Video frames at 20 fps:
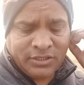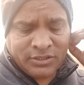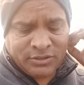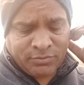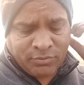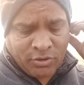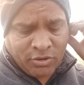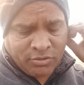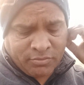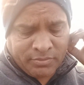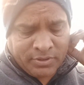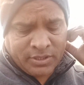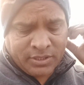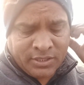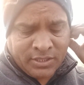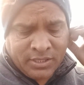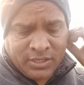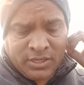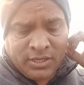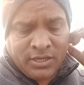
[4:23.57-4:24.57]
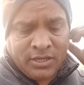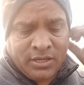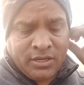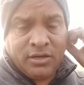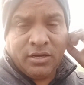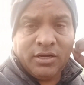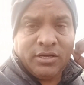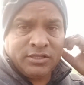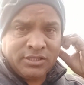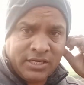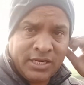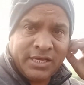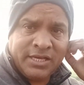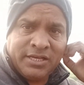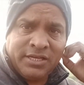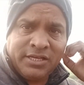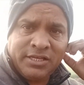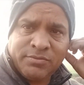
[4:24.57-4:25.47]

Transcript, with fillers: इस ब्लॉग में इतना ही